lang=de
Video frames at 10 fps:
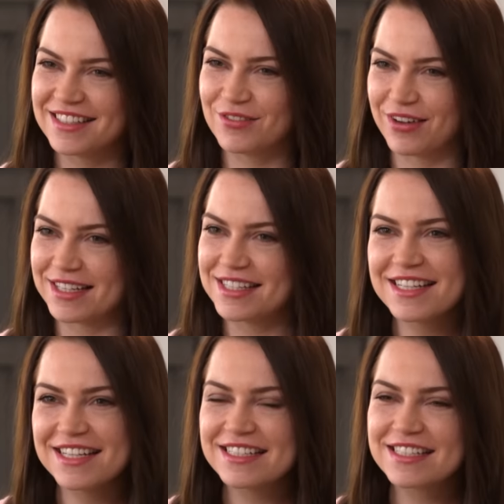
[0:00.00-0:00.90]
des
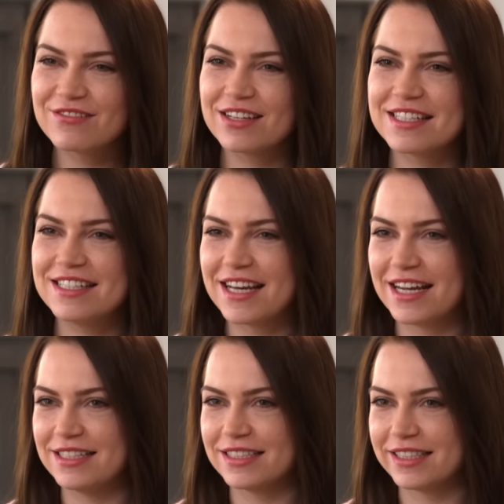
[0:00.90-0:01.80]
Fernsehers quasi in
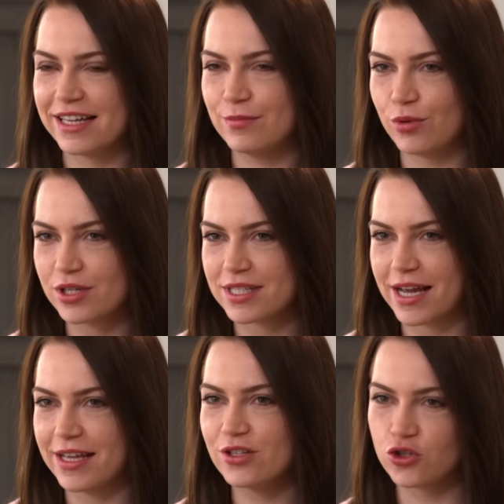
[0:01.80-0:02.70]
eine kleine Box
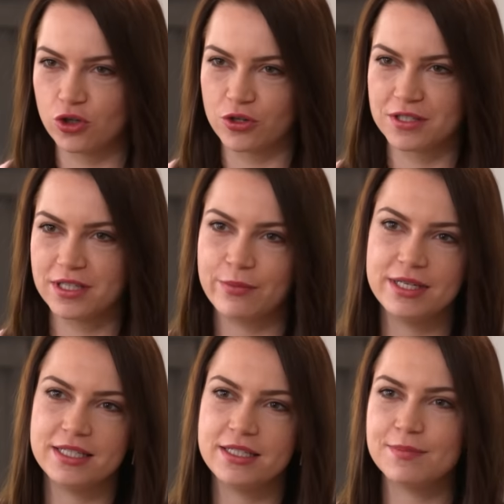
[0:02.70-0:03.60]
eingeschlossen,
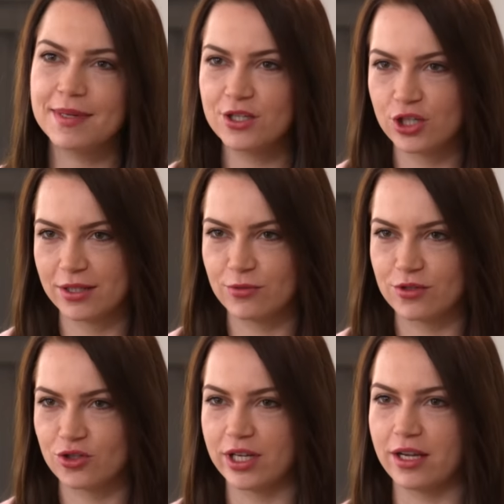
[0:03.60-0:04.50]
damit ich ihn nicht mehr in die
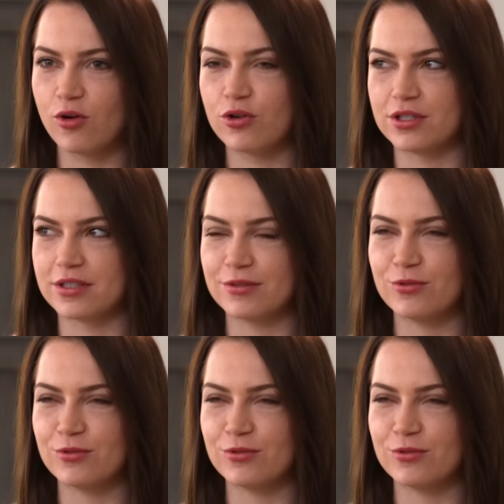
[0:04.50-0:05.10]
Steckdose stecken konnte.